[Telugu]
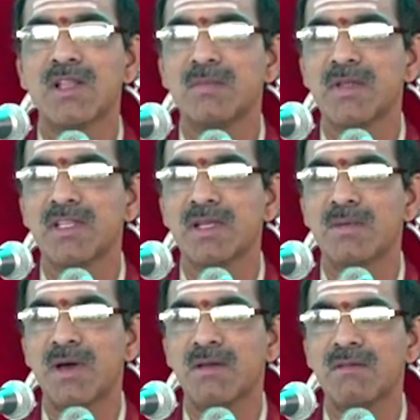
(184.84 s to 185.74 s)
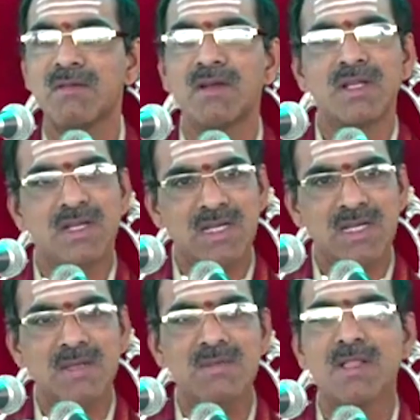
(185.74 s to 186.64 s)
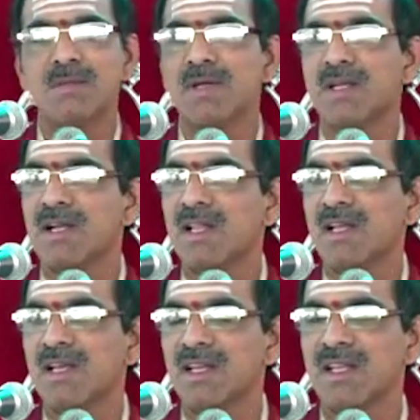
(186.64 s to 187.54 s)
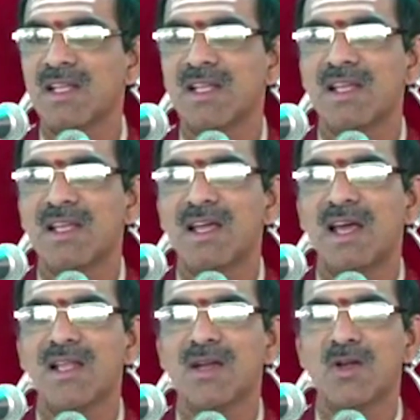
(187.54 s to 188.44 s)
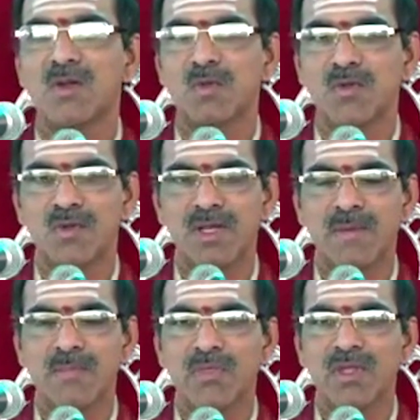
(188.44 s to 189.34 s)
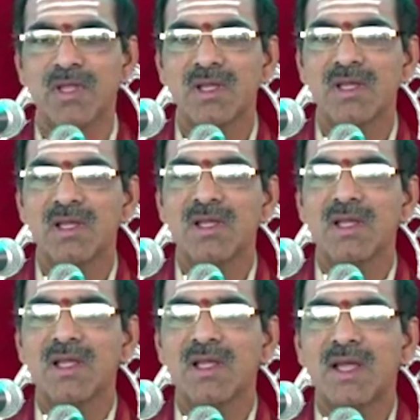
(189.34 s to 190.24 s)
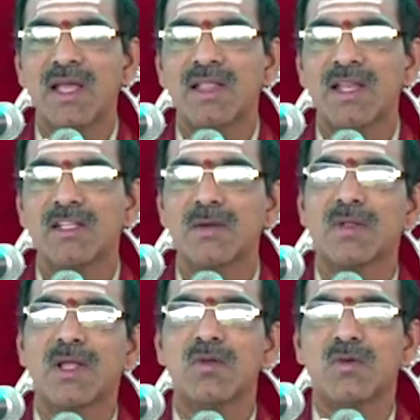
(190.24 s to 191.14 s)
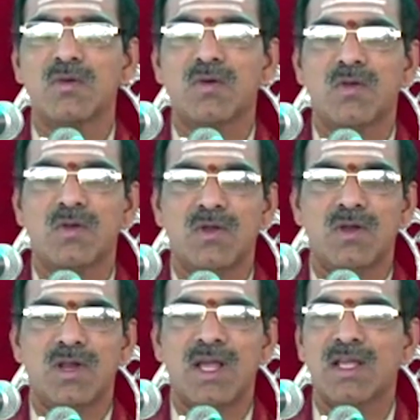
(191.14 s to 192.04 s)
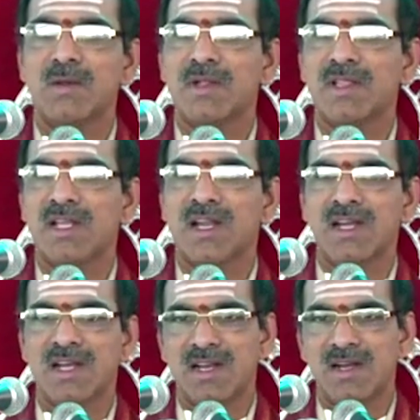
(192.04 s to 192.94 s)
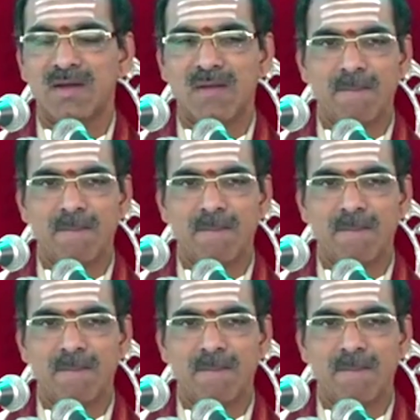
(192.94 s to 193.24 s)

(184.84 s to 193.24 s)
జరిపించే భారం నీ మీద కానీ ఆయన కళ్ళు మూసుకుని అయితే నేను చెబుతాను లగ్న పత్రిక రాయండి అన్నాడు